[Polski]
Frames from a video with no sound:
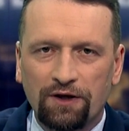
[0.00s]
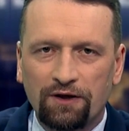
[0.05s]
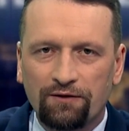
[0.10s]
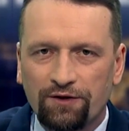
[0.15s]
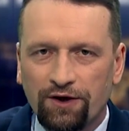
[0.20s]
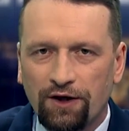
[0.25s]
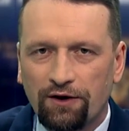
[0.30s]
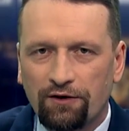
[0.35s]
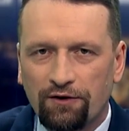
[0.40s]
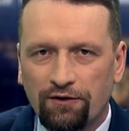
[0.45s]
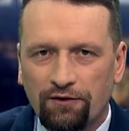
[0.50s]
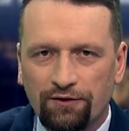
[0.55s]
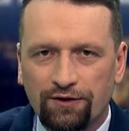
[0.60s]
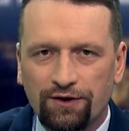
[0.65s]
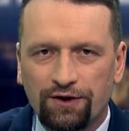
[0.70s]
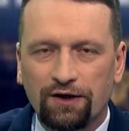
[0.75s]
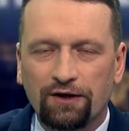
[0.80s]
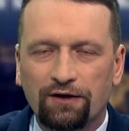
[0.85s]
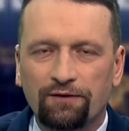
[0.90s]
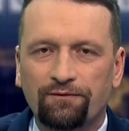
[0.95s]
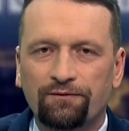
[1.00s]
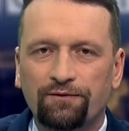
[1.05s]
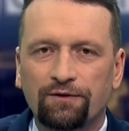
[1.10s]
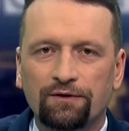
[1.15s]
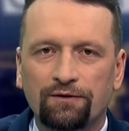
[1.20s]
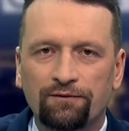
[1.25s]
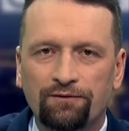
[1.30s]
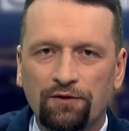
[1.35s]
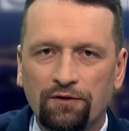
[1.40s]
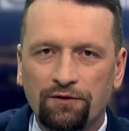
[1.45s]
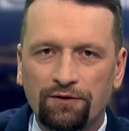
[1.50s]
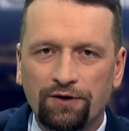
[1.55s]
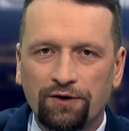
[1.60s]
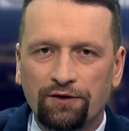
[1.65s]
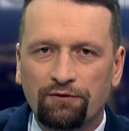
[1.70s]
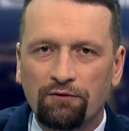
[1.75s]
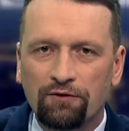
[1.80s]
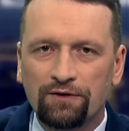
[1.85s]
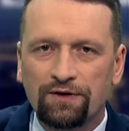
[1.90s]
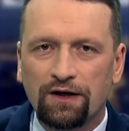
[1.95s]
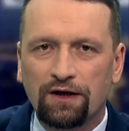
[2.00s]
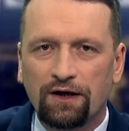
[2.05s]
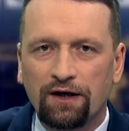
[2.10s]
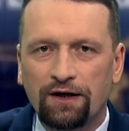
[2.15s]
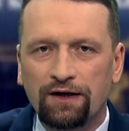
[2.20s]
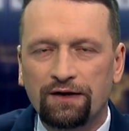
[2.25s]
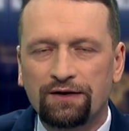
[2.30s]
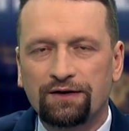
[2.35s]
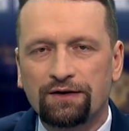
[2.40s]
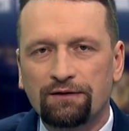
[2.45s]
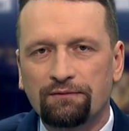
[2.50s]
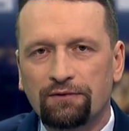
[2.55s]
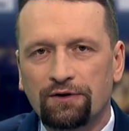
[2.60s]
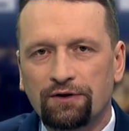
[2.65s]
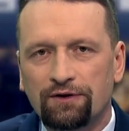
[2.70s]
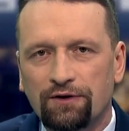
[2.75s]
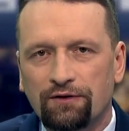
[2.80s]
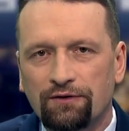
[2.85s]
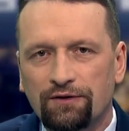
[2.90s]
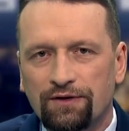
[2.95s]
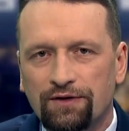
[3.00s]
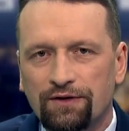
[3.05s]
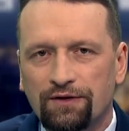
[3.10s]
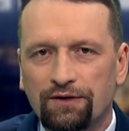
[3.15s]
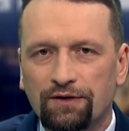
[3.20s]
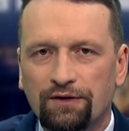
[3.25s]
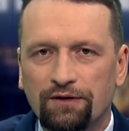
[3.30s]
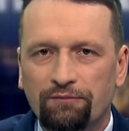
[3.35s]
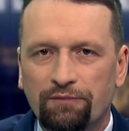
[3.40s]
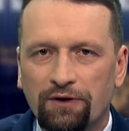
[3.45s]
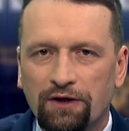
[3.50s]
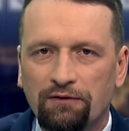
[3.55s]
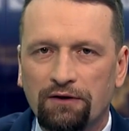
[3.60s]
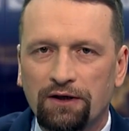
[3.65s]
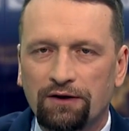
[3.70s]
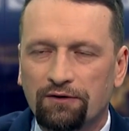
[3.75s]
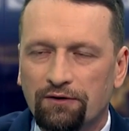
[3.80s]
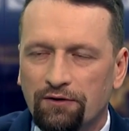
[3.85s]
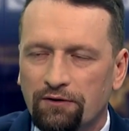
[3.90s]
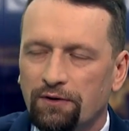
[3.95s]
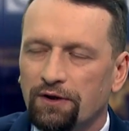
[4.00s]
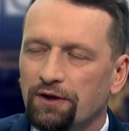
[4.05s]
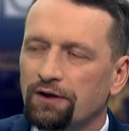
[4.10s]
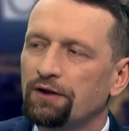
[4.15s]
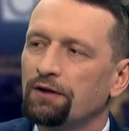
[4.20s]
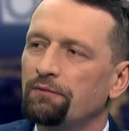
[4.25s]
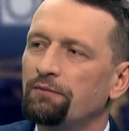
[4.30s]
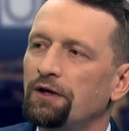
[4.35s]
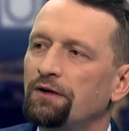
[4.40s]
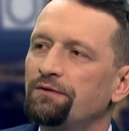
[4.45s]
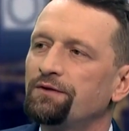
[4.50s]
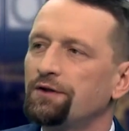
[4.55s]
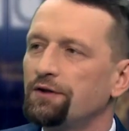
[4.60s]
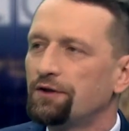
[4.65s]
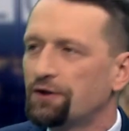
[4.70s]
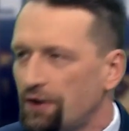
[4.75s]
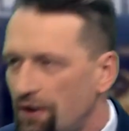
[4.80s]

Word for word: pierwszego gościa w Wolnych Głosach, a jest nim ksiądz e, prałat Roman Kneblewski.